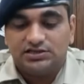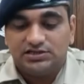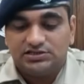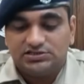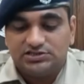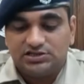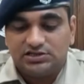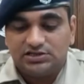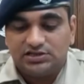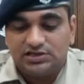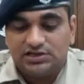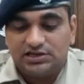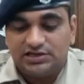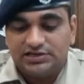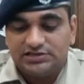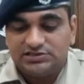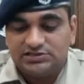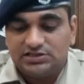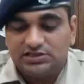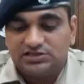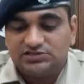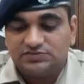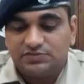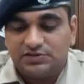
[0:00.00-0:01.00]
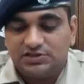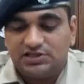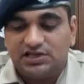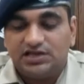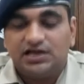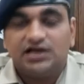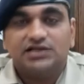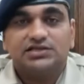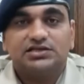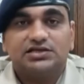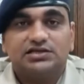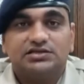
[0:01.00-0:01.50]
निरीक्षण कर एडिशनल एसपी
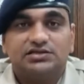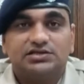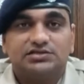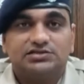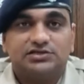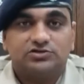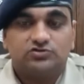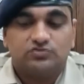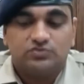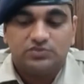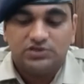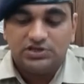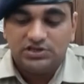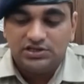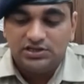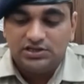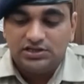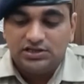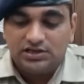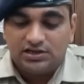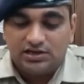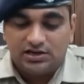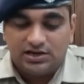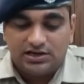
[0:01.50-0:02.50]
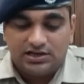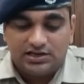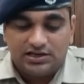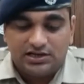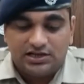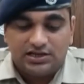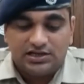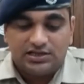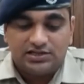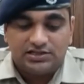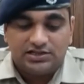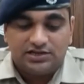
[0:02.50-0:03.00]
देहात के नेतृत्व में घटना
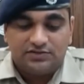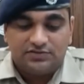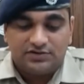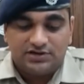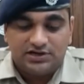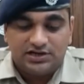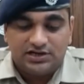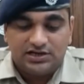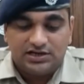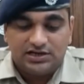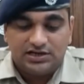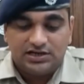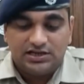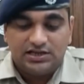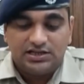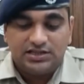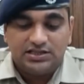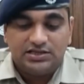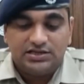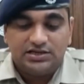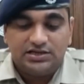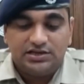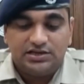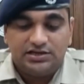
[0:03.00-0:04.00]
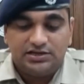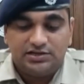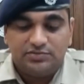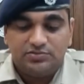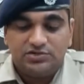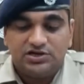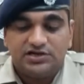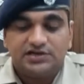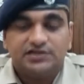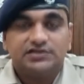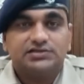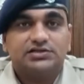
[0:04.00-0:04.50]
के अनावरण करने के लिए टीम
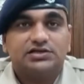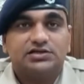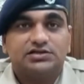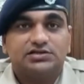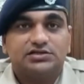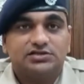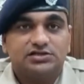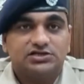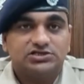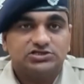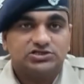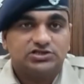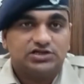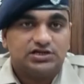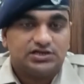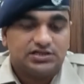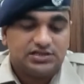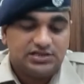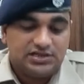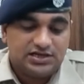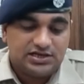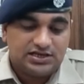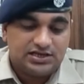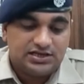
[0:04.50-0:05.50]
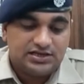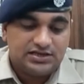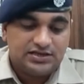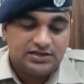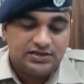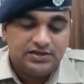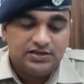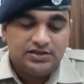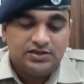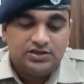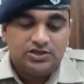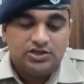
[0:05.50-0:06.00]
गठित कर निर्देशित कर दिया गया है
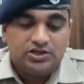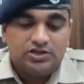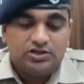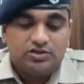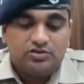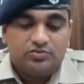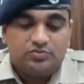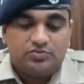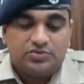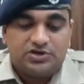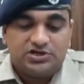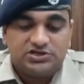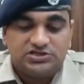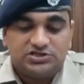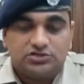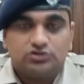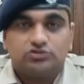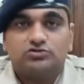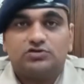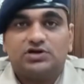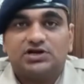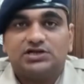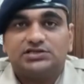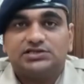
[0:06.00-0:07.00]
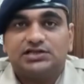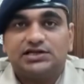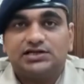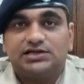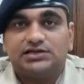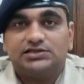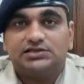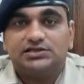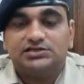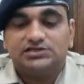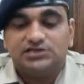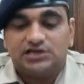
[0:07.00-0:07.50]
परिजनों द्वारा
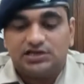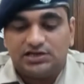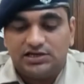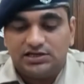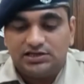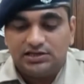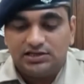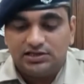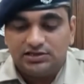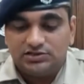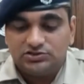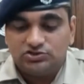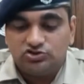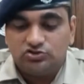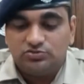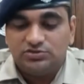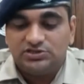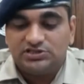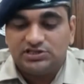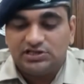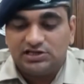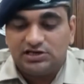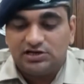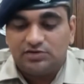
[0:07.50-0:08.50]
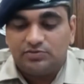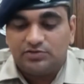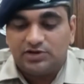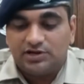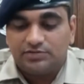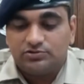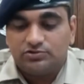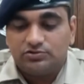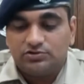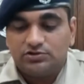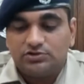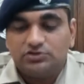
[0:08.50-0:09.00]
तहरीर दी जा रही है जो भी तहरीर
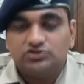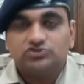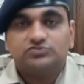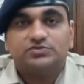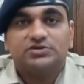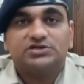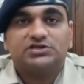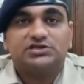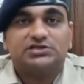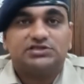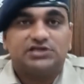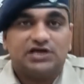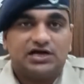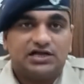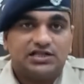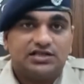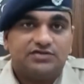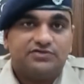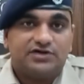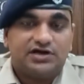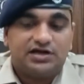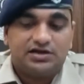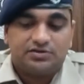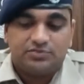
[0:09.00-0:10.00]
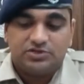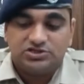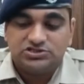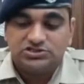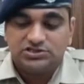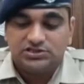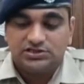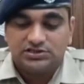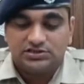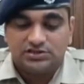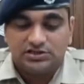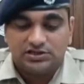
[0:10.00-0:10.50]
प्राप्त होगी उस पर तत्काल एफ
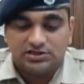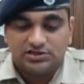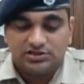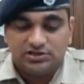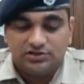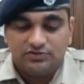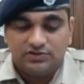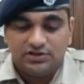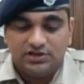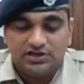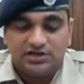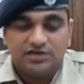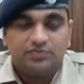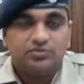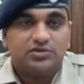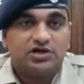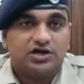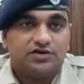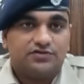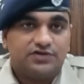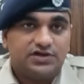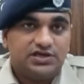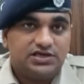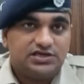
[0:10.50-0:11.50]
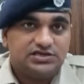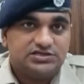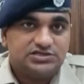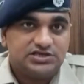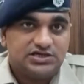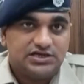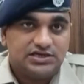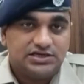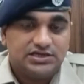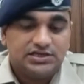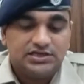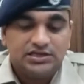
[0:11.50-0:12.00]
पंजीकृत करते हुए अग्रिम कार्रवाई की
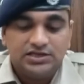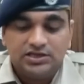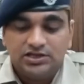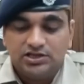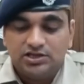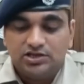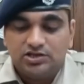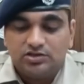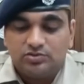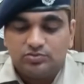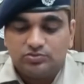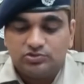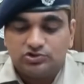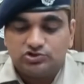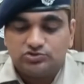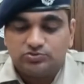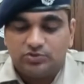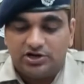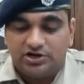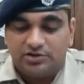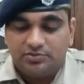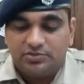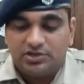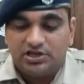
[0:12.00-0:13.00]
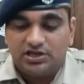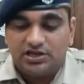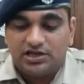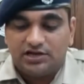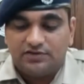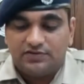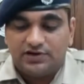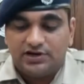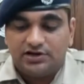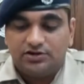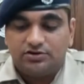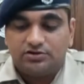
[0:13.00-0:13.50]
जाएगी पोस्टमार्टम की
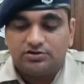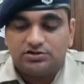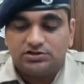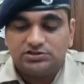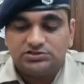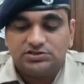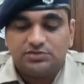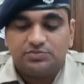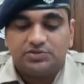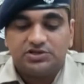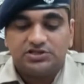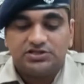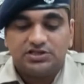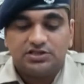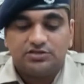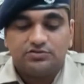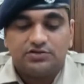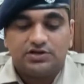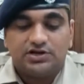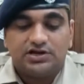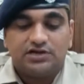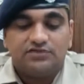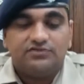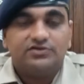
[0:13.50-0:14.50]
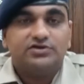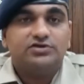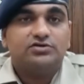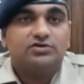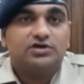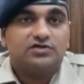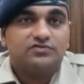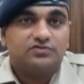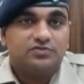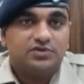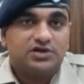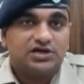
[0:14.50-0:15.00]
कार्रवाई डॉक्टर्स के पैनल द्वारा
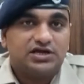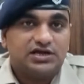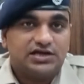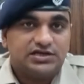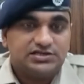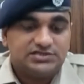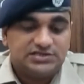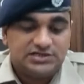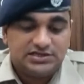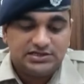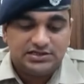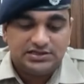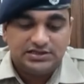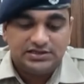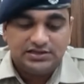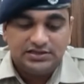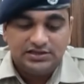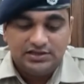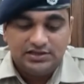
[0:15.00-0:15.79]
वीडियोग्राफी में कराई जाएगी